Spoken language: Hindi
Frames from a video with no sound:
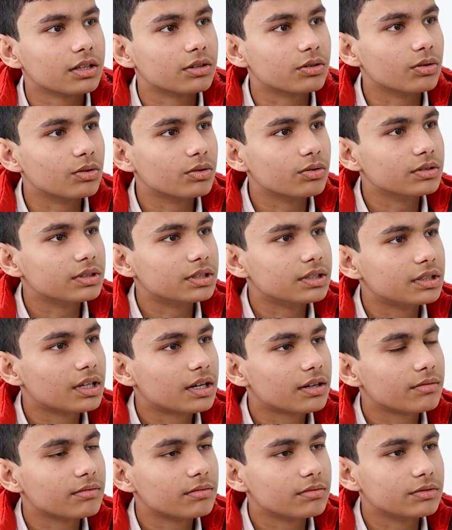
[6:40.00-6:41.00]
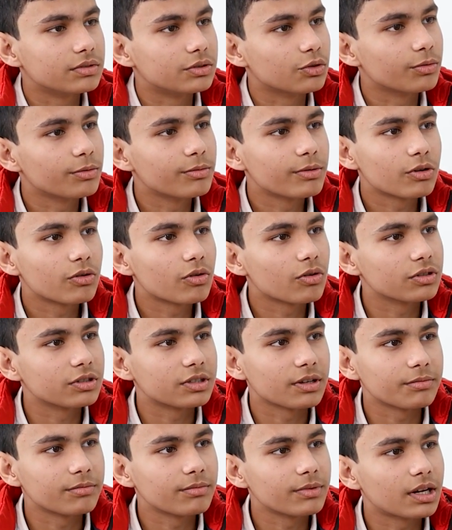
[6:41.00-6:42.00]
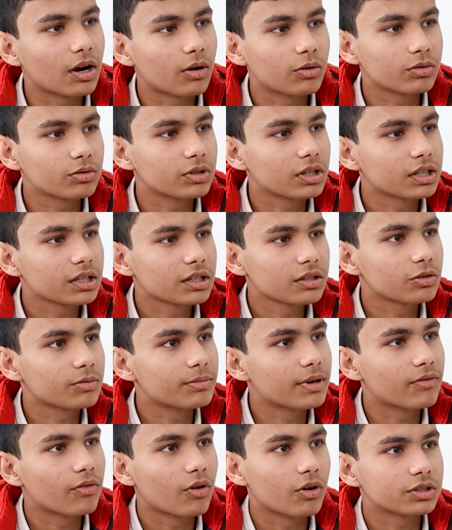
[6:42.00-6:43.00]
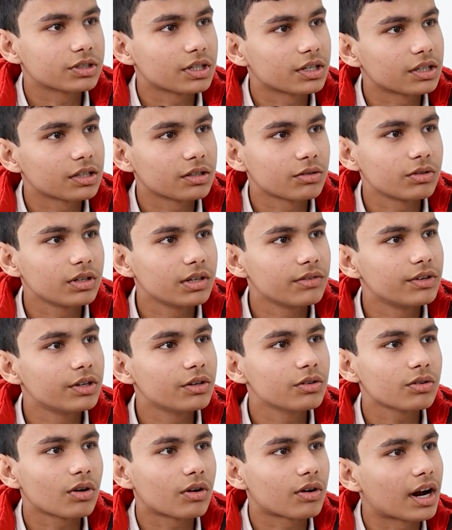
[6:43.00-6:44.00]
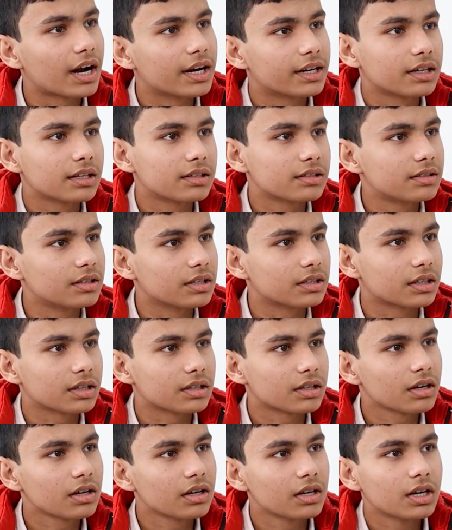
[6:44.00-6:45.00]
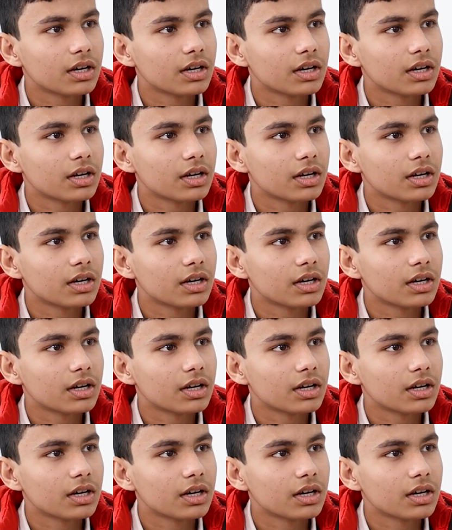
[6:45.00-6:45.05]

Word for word: तो जिधर जो भी मेरे को कॉन्सेप्ट में डाउट होता था तो मैं वॉच करता था उनकी वीडियोस और आर्टिकल्स देखता था